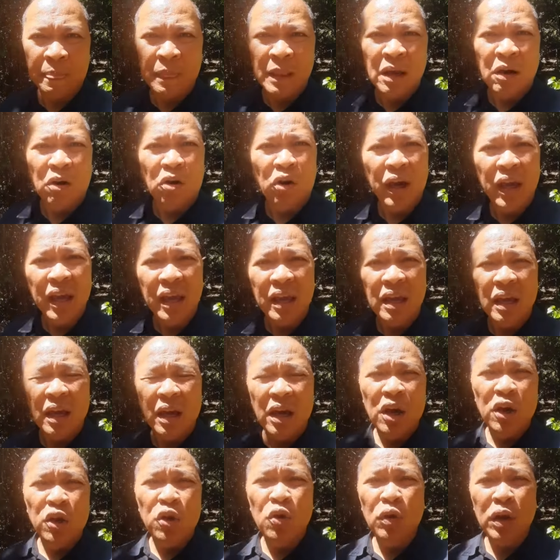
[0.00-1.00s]
Okay?
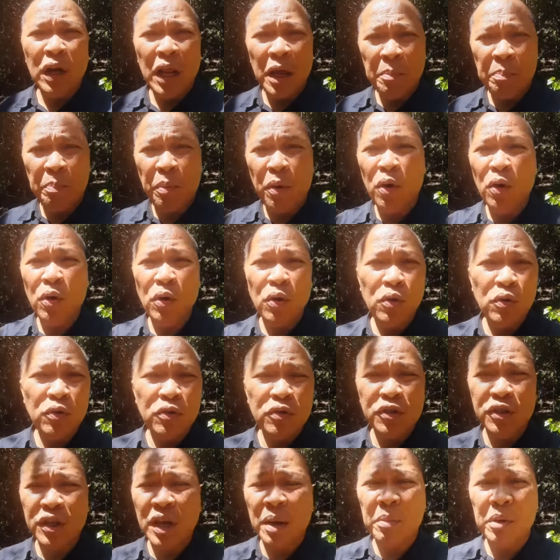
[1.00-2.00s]
Yung link po nung
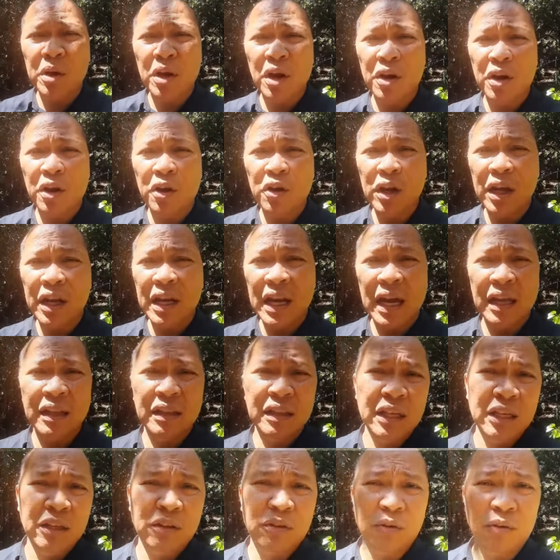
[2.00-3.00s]
seminar na yun ay
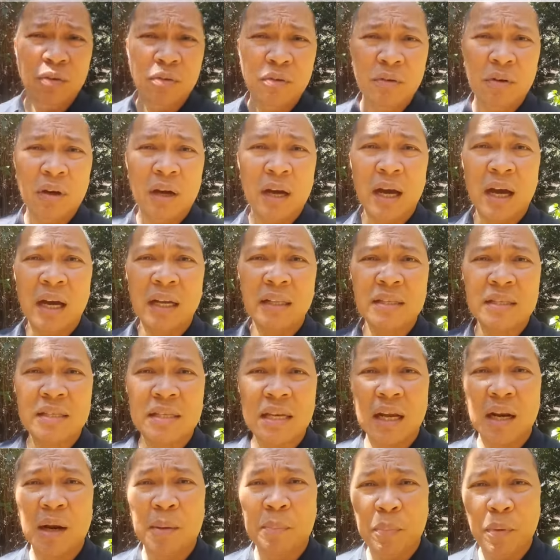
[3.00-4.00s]
naandito at
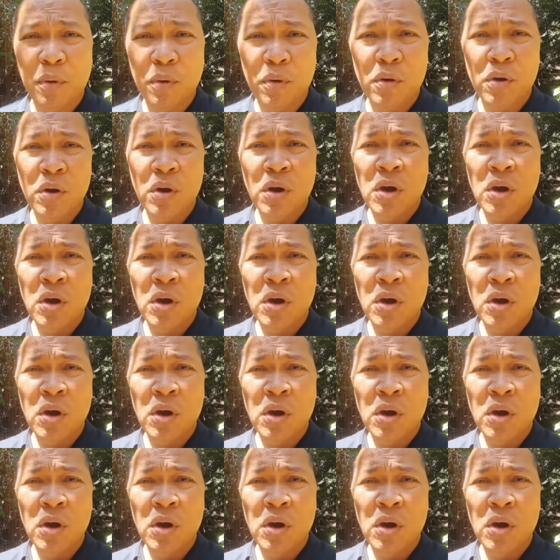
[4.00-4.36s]
sana po